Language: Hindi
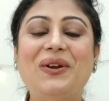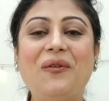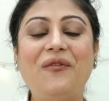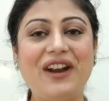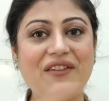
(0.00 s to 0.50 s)

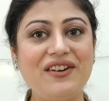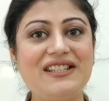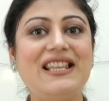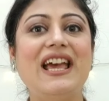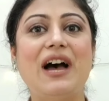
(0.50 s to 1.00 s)
तो
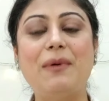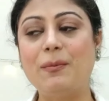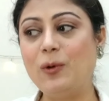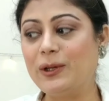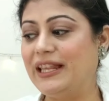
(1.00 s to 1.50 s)
फटाफट से अब
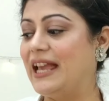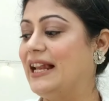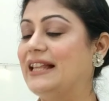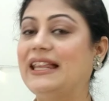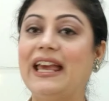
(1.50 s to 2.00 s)
हम लोग
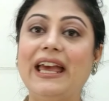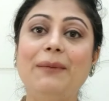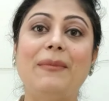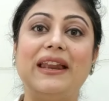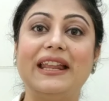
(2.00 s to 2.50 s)
देख लेते
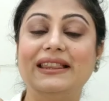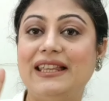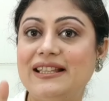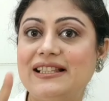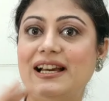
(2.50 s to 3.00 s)
हैं मैंने
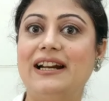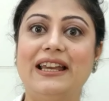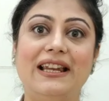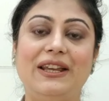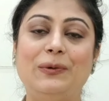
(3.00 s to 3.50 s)
तीन
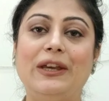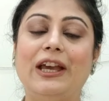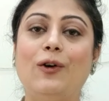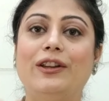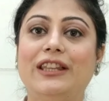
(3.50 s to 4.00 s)
साड़ियाँ ली हुई
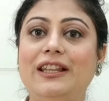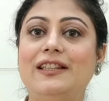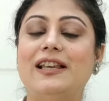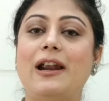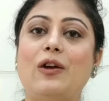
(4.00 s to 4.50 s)
हैं और
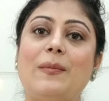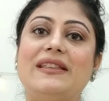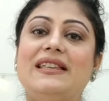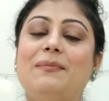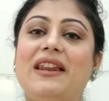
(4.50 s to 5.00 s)
तीन साड़ियों
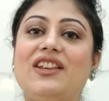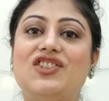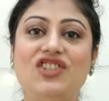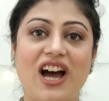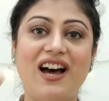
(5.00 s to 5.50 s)
में से
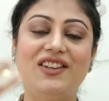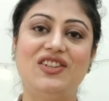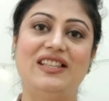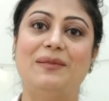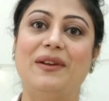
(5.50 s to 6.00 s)
मैंने चार
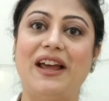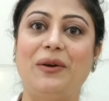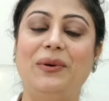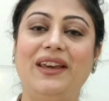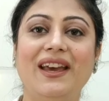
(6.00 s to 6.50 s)
चीज़ें
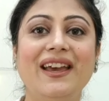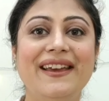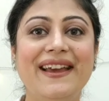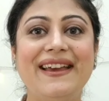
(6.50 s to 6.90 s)
बनाई हुई हैं